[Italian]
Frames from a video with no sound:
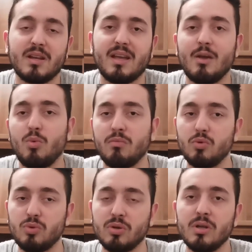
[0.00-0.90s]
perché hanno
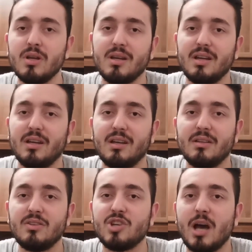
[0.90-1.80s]
avuto,
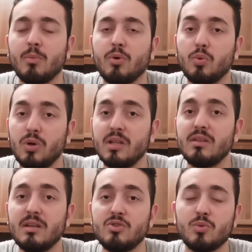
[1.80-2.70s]
diciamo, un
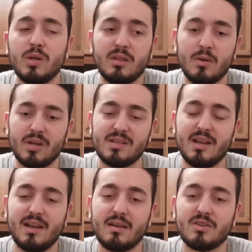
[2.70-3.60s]
litigio. Quindi è una
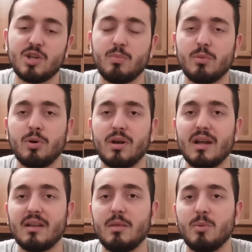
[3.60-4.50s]
serie che che riesce a proporre
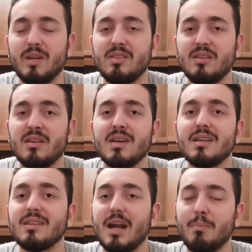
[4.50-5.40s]
anche dei momenti
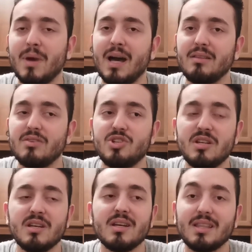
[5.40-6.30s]

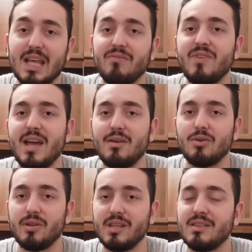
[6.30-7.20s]
drammatici
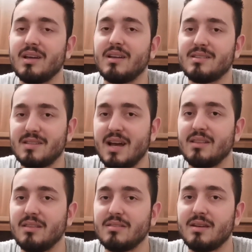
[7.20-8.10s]
davvero
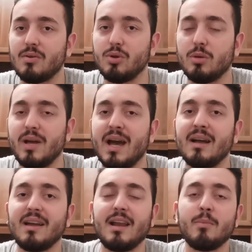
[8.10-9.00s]
interessanti, secondo me.
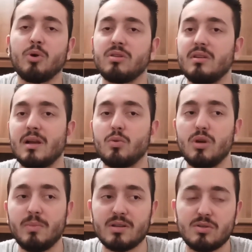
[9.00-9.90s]
Anche le morti di
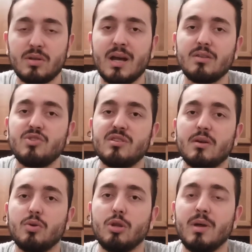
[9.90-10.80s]
alcuni personaggi,
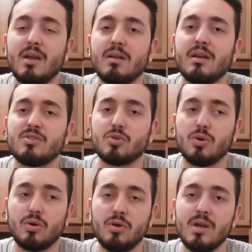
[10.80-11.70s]
secondo me,
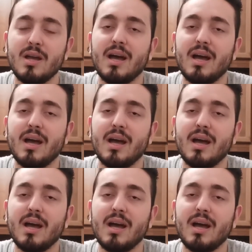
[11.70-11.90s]
riescono